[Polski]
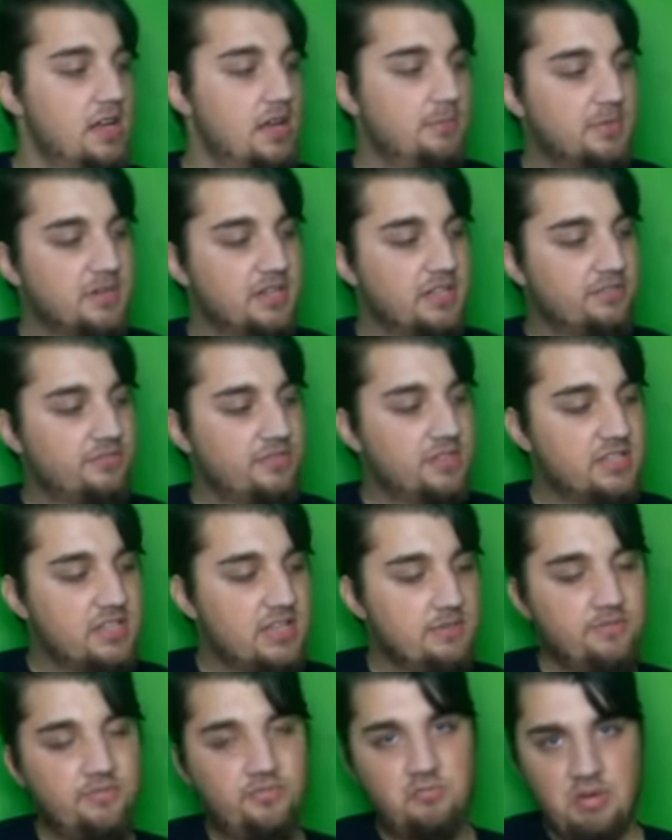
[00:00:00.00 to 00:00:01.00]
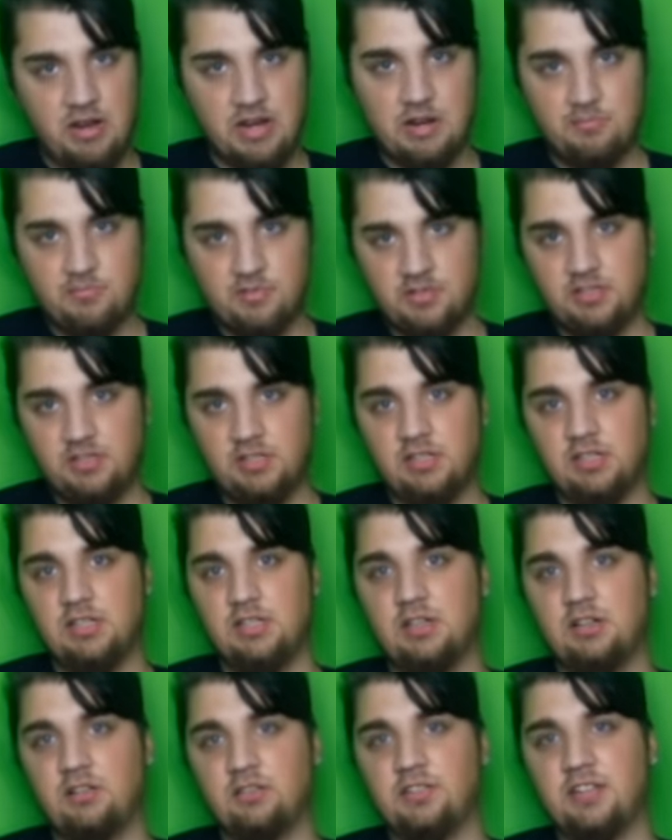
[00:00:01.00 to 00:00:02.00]
Przede wszystkim wymagam
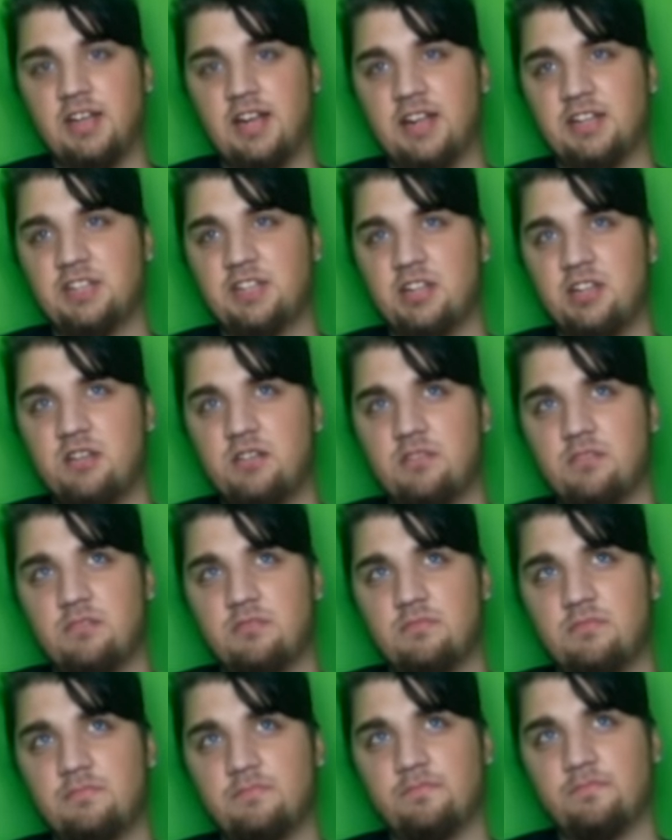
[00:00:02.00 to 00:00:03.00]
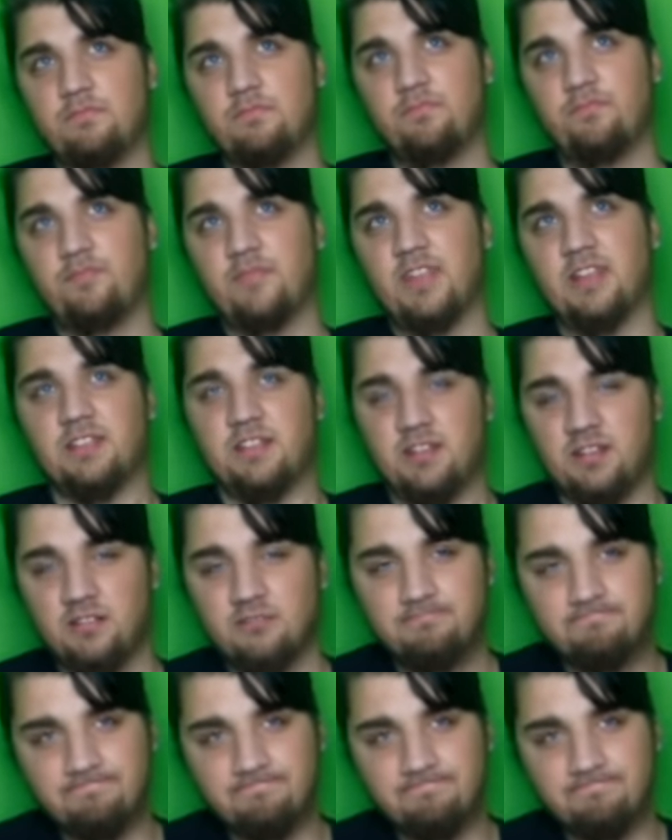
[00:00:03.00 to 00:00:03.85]
od graczy znaczy no,